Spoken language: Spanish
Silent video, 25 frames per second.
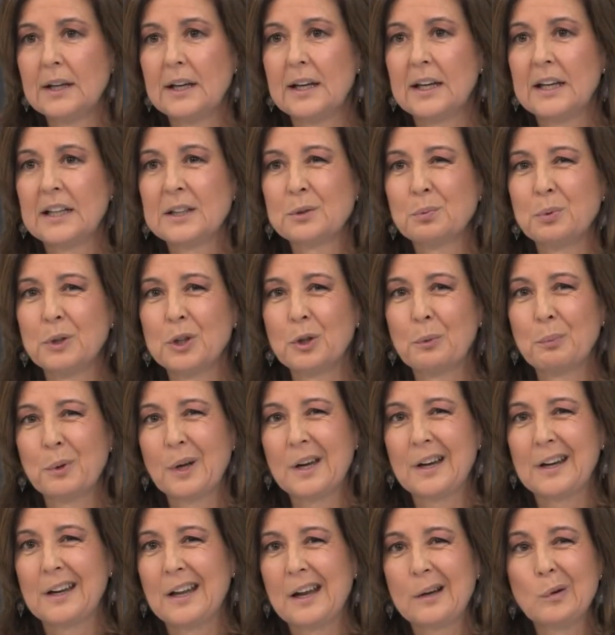es bueno,
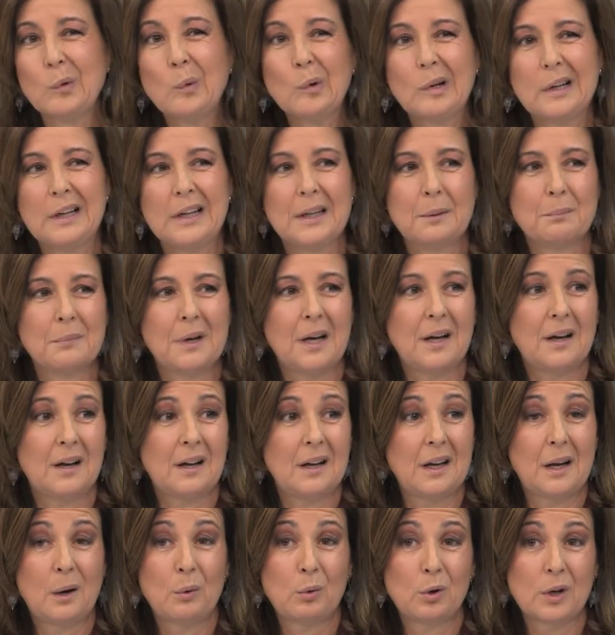pues crear un
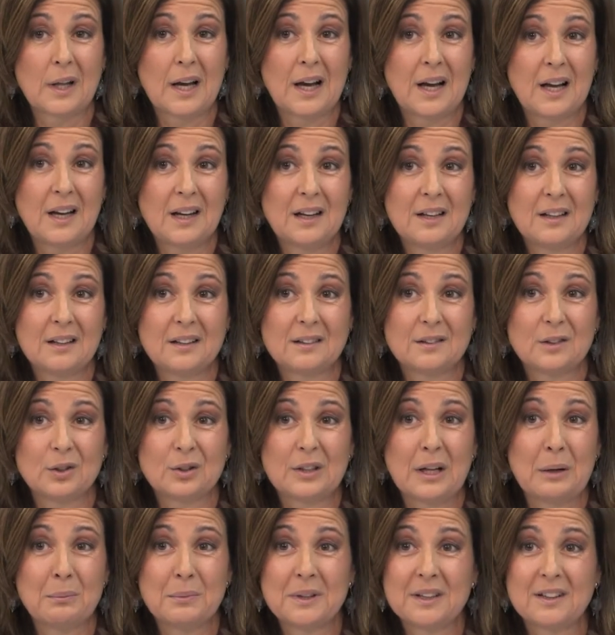clima laboral
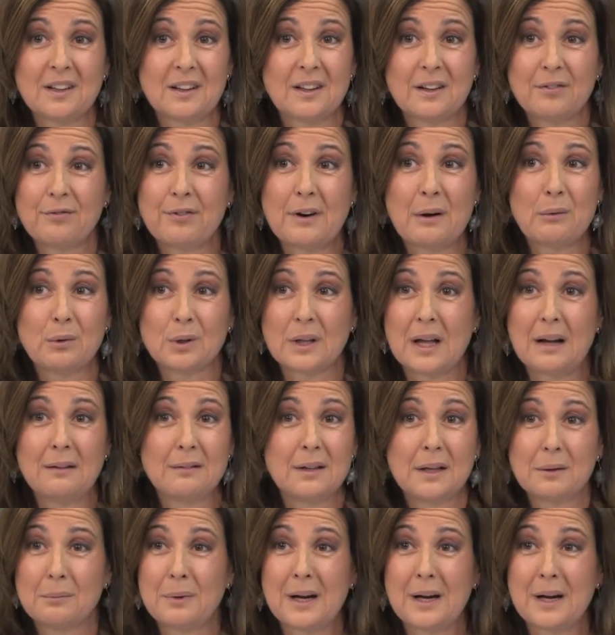totalmente desfavorable,